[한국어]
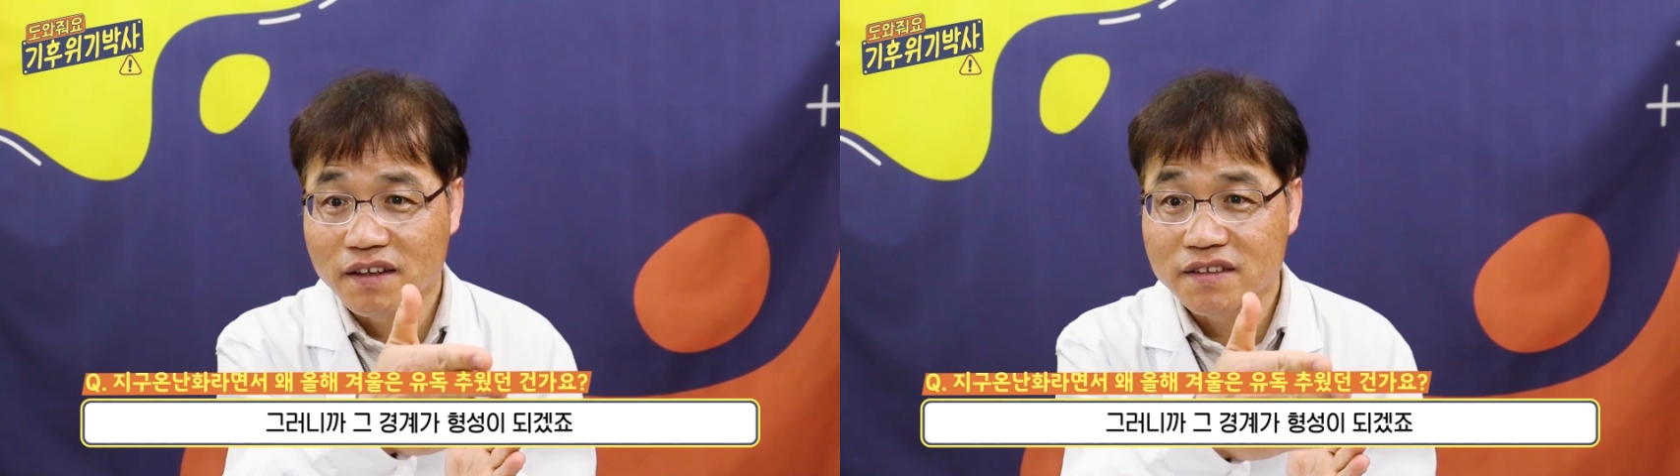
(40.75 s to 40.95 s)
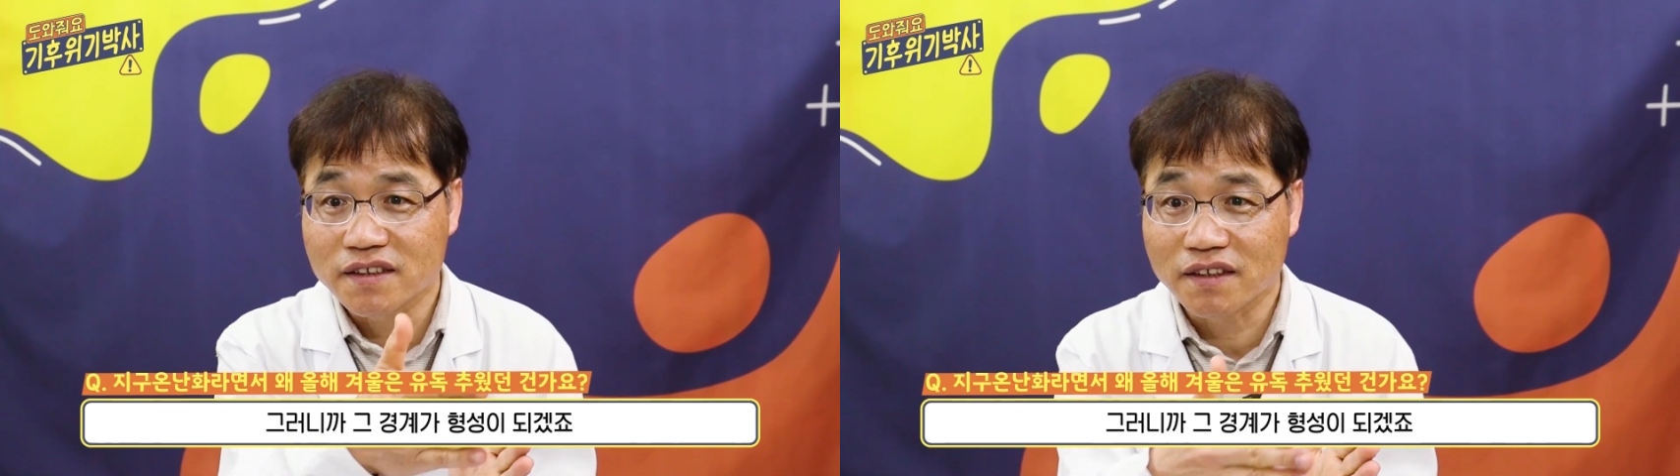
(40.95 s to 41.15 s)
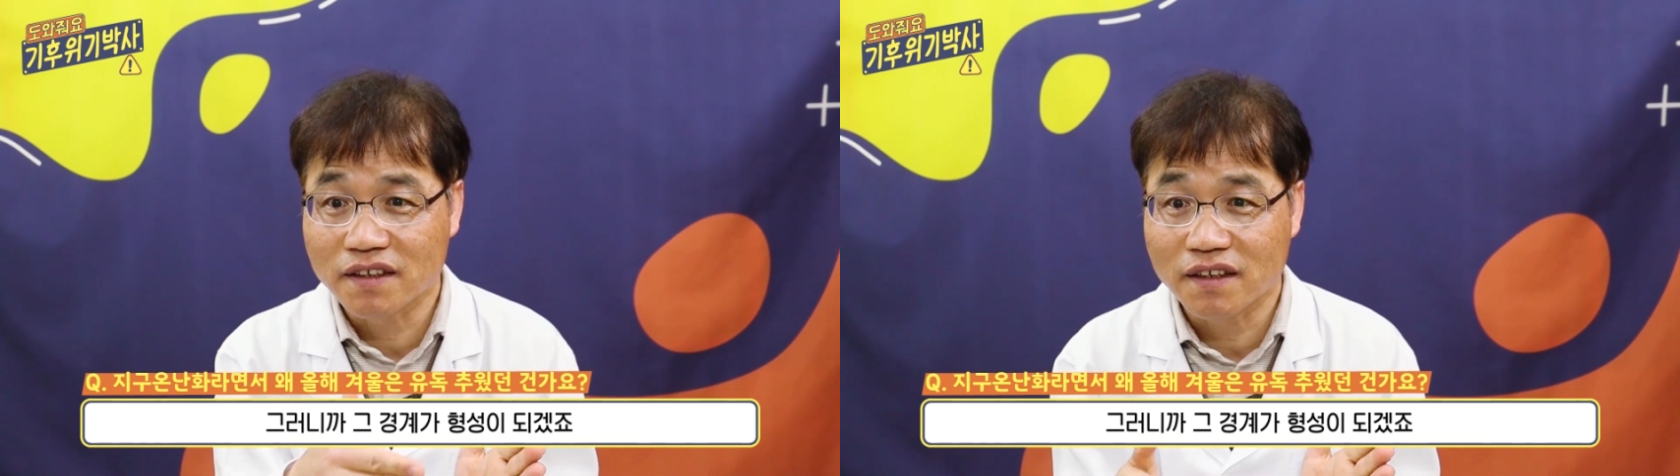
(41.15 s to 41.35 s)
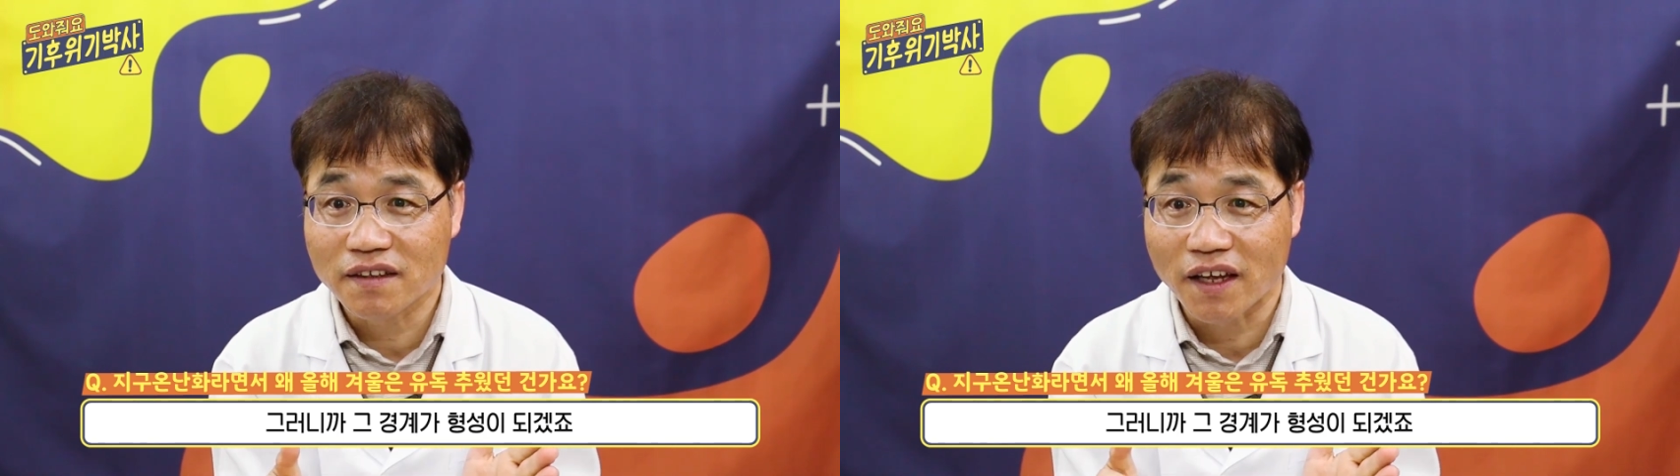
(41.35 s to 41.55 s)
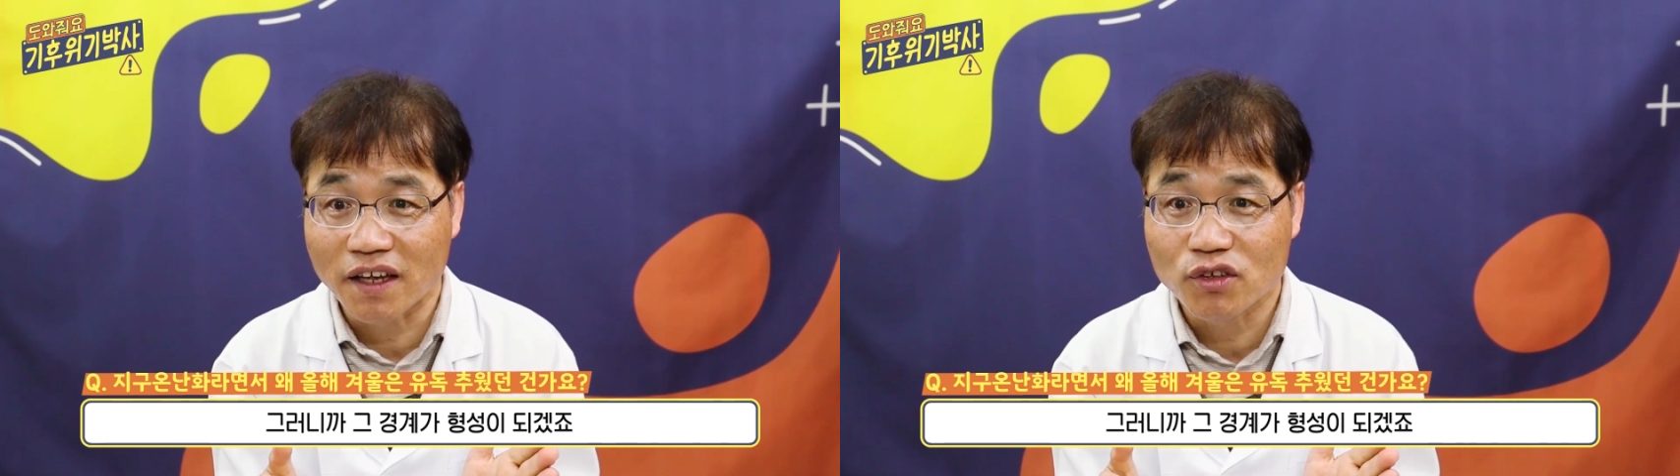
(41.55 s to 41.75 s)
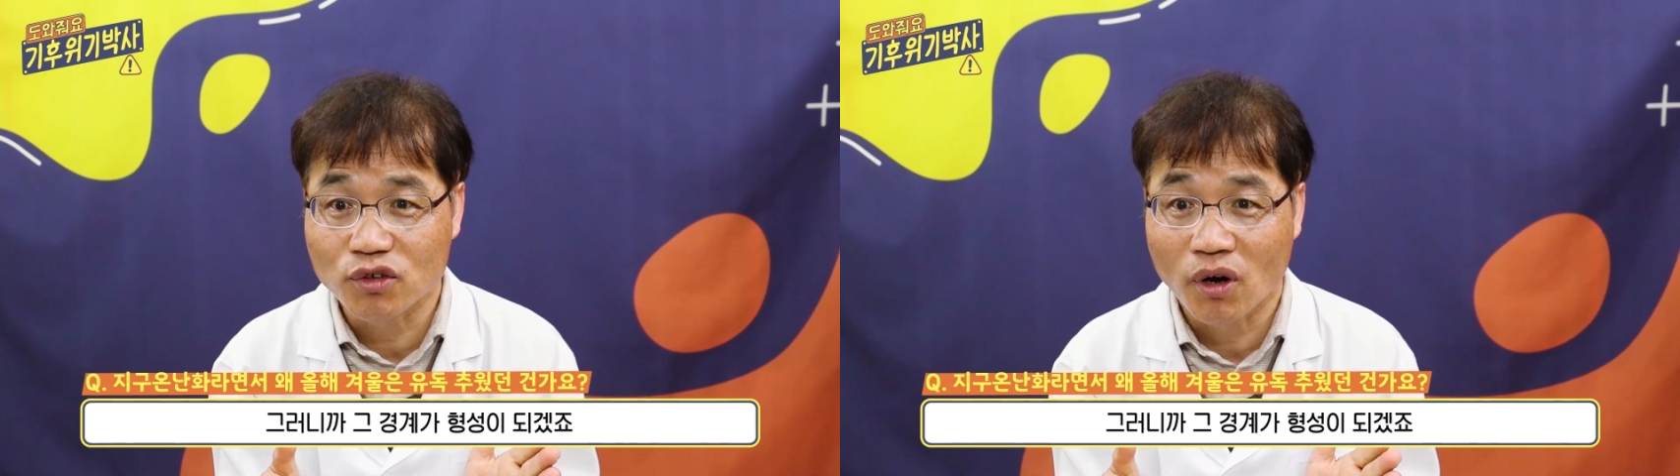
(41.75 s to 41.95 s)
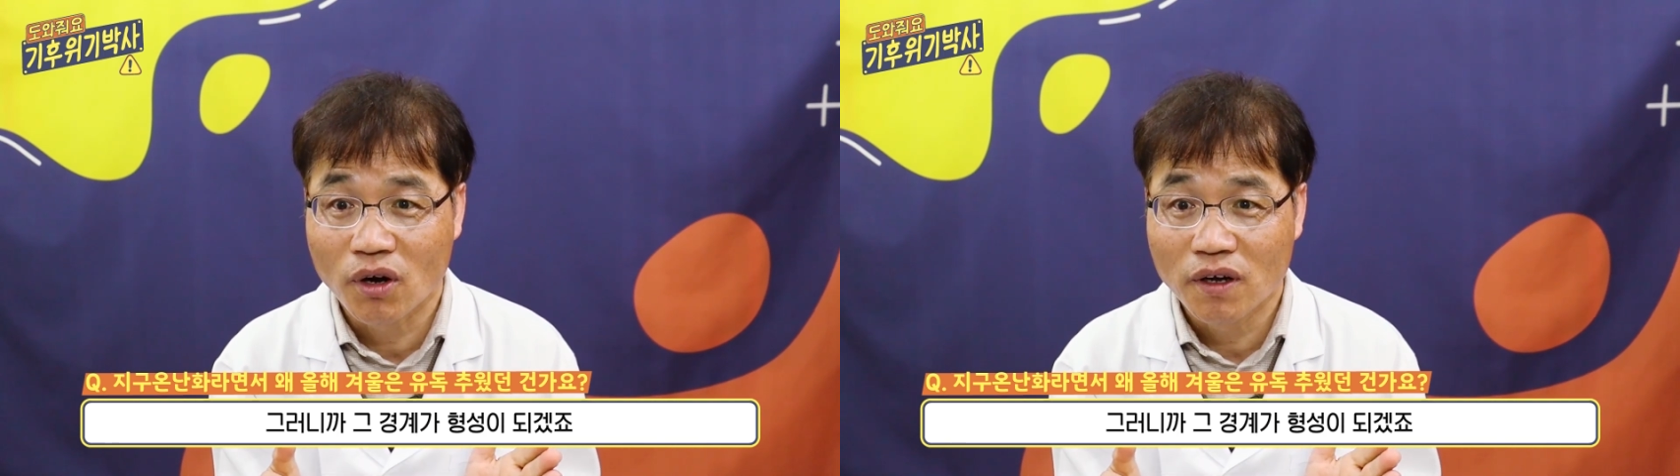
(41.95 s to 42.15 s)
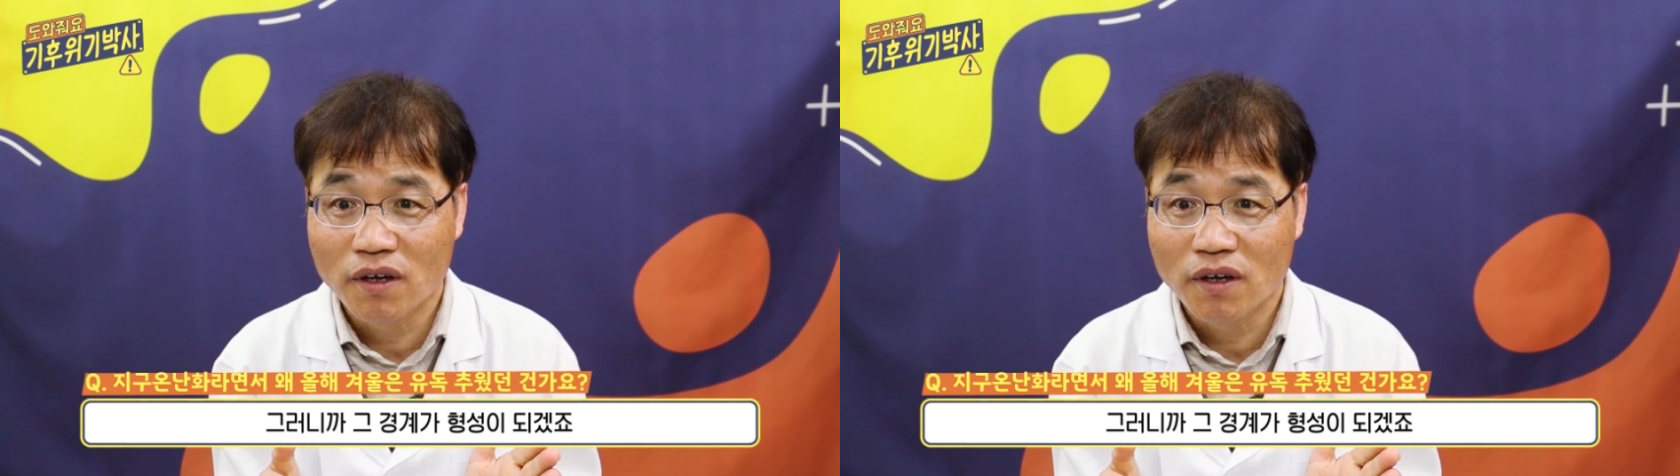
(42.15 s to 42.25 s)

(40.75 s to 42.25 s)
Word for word: 형성이 되겠죠.